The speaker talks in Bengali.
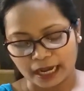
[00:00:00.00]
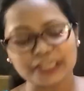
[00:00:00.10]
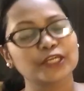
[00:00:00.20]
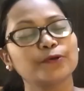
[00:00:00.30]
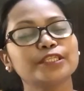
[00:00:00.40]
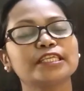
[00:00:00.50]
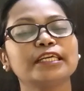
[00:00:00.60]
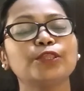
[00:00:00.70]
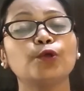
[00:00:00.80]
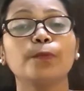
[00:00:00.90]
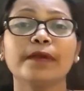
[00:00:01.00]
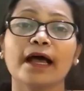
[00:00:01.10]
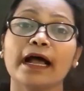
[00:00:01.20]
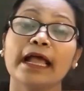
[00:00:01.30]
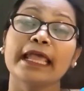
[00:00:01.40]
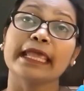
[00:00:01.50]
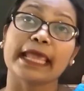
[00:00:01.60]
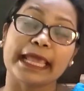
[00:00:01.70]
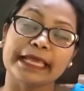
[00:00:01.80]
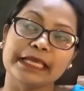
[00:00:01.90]
আশা করছি তোমরা
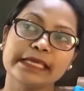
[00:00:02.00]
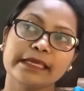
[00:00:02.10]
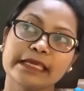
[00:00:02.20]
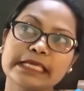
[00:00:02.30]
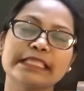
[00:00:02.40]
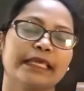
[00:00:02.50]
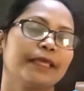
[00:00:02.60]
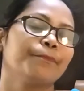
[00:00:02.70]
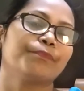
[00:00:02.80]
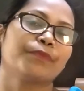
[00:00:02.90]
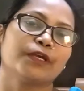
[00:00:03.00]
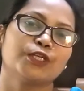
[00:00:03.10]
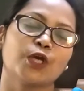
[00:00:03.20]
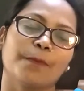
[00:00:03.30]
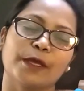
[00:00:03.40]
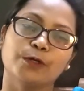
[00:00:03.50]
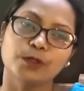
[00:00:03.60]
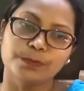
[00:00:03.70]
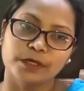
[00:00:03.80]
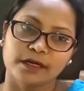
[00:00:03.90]
এই ঈদে সবাই
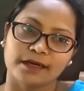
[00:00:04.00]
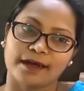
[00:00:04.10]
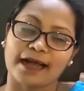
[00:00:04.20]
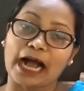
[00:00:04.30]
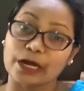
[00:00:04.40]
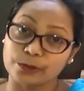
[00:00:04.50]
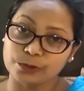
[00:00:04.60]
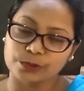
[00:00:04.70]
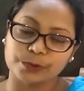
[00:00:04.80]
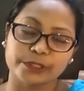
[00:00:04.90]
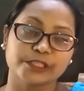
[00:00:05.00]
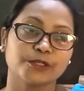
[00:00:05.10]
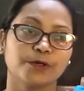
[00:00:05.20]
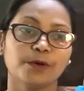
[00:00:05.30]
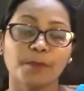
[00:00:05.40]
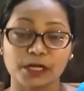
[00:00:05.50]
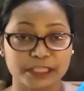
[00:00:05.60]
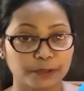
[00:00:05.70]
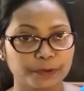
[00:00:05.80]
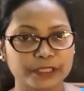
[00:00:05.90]
খুব আনন্দ করেছ
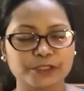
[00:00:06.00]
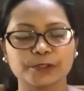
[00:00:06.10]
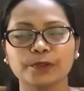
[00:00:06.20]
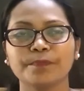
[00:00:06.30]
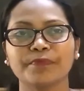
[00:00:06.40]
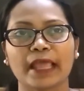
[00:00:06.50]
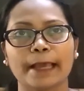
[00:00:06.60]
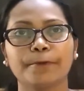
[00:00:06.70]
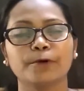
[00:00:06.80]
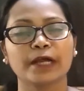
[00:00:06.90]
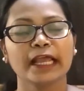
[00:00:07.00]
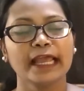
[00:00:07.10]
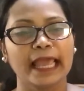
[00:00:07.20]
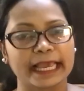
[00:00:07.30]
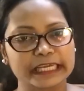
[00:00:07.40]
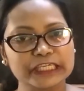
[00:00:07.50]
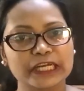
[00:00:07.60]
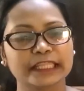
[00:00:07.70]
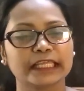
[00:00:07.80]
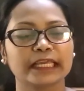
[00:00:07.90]
মজা করেছ এবং একই
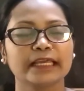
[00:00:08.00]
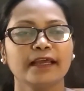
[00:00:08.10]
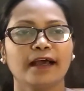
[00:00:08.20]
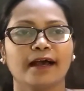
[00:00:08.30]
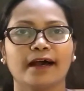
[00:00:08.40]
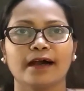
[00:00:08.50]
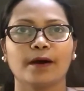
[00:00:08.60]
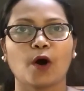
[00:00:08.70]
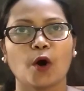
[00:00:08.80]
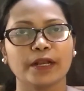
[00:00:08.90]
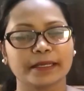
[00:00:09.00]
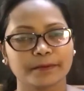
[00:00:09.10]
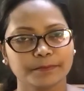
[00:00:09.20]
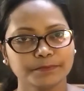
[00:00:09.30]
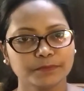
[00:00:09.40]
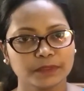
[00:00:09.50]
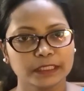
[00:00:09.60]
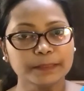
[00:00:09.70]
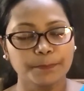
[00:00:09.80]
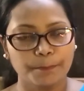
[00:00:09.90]
সাথে অনেক
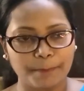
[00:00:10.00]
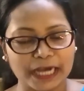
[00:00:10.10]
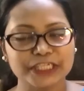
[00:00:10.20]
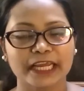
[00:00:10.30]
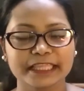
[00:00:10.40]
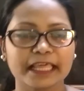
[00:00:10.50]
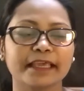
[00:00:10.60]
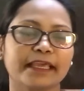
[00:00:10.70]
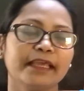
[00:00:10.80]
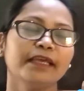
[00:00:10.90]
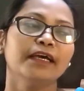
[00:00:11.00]
বাসায় থেকে